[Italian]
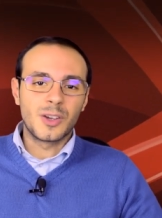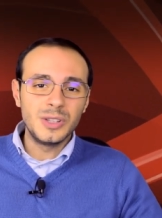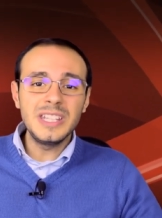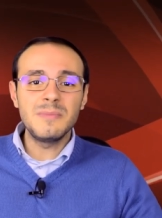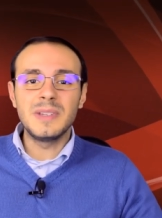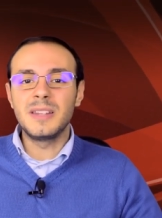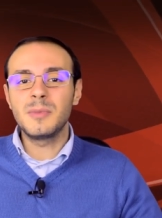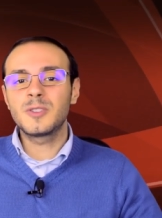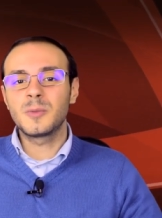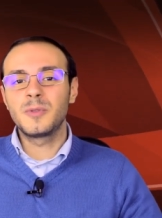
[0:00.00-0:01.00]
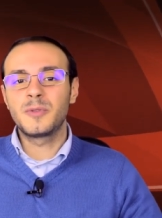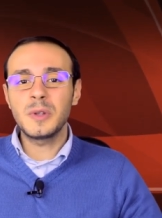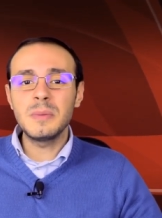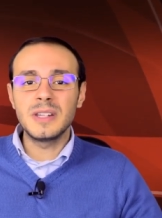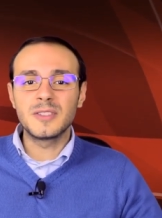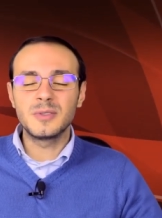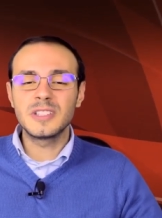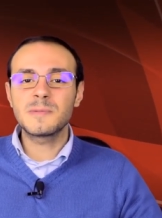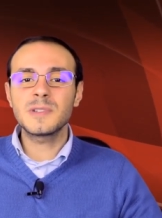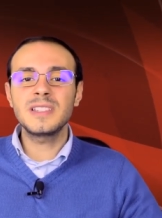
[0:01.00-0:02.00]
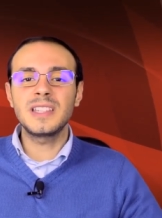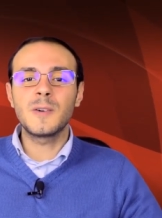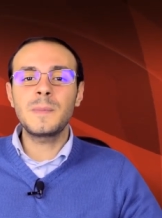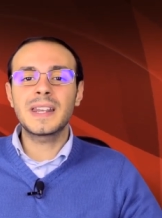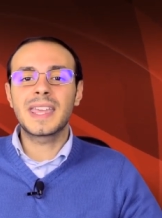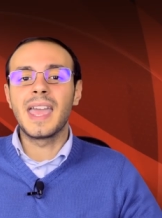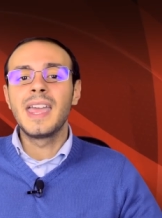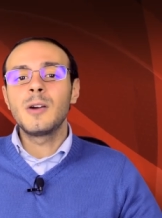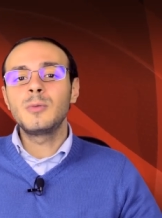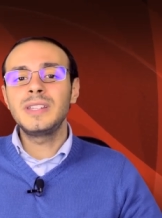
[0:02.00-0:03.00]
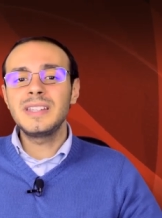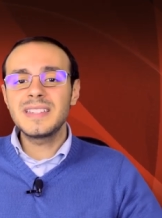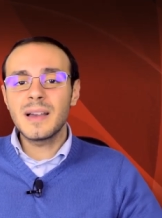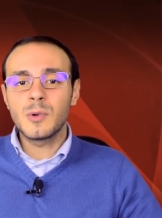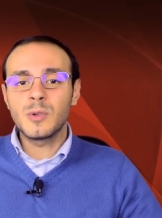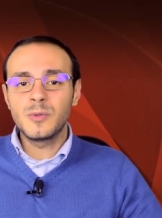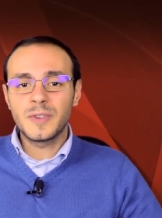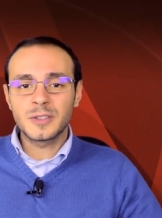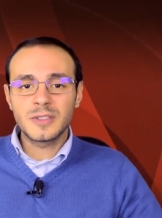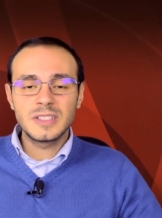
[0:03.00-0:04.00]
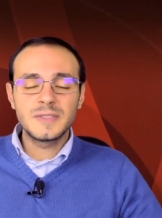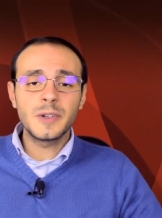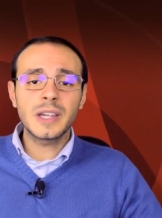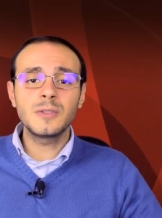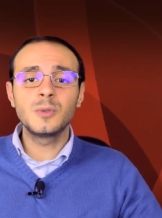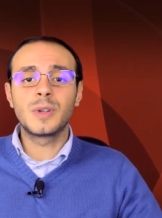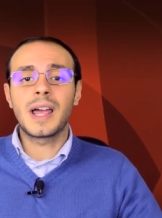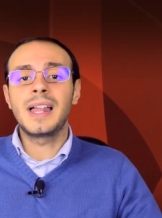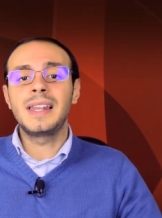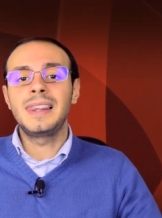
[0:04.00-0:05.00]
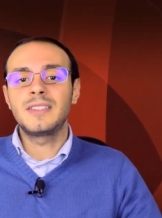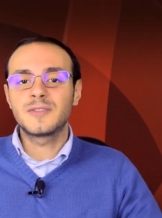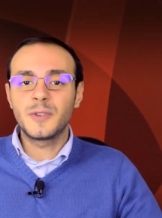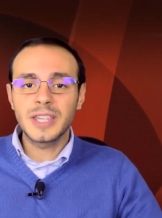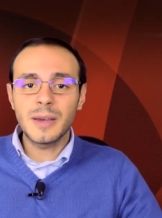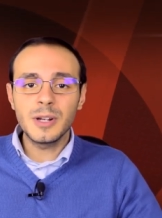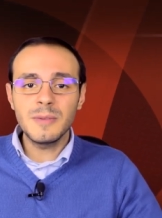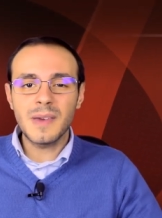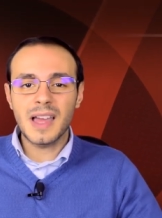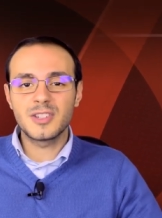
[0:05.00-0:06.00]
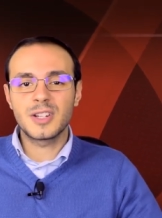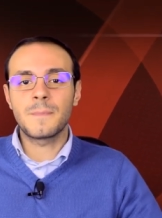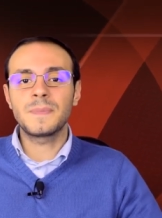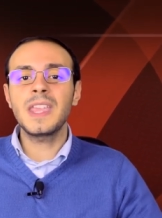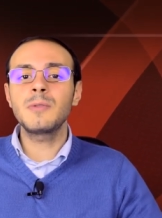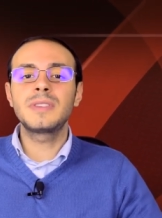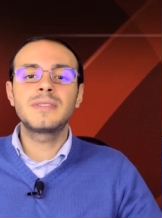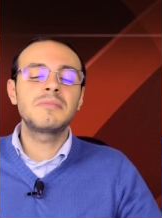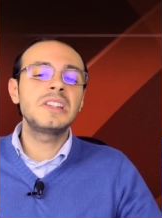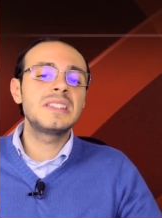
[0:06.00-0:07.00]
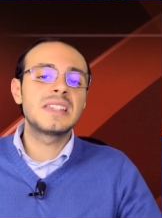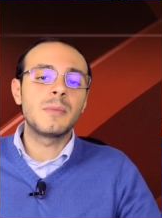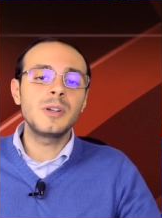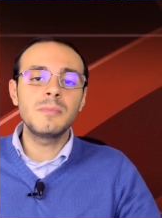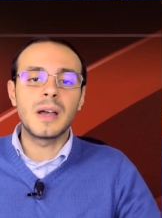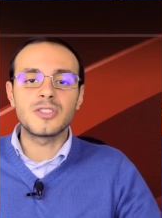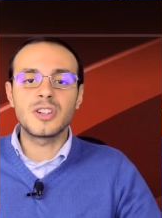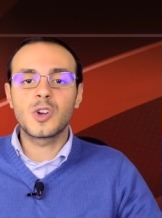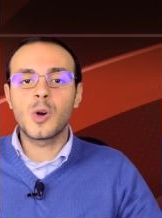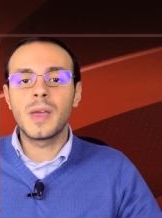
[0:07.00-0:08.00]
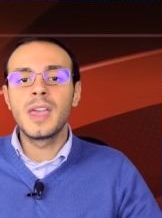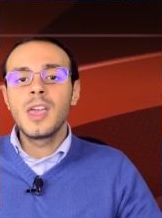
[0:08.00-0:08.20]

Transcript: godibili, molto più fruibili sul dispositivo perché utilizziamo un fattore di sfocatura, sfochiamo l'immagine e utilizziamo l'immagine come